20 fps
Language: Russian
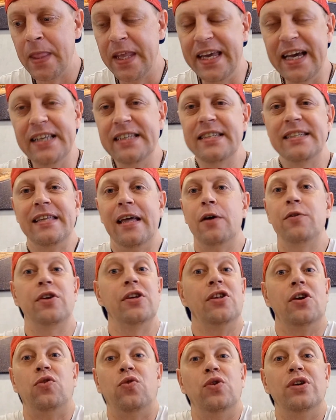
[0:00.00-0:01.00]
Я не знаю,
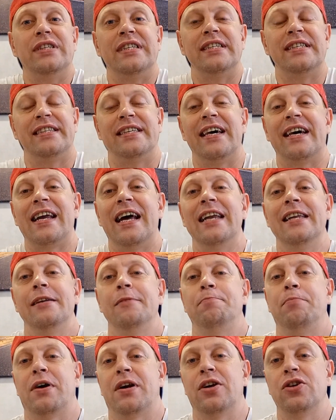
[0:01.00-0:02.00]
где находится
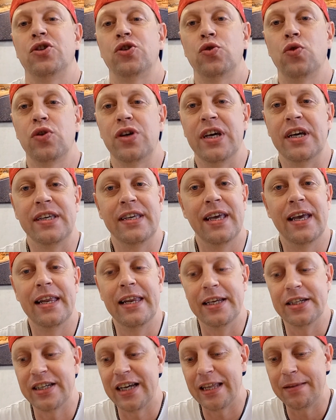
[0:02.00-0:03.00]
стиральный порошок и где
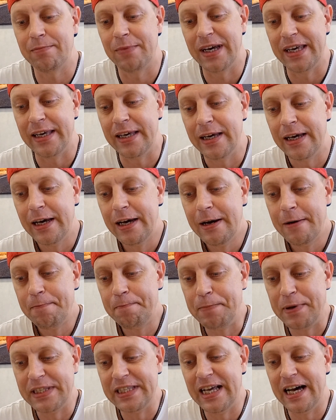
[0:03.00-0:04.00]
лежат мои
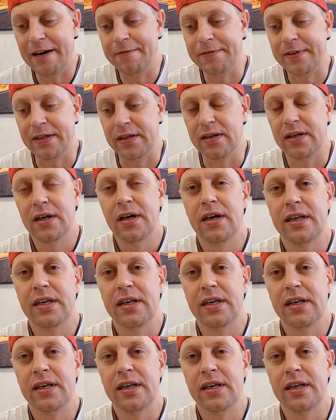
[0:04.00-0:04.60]
плавки.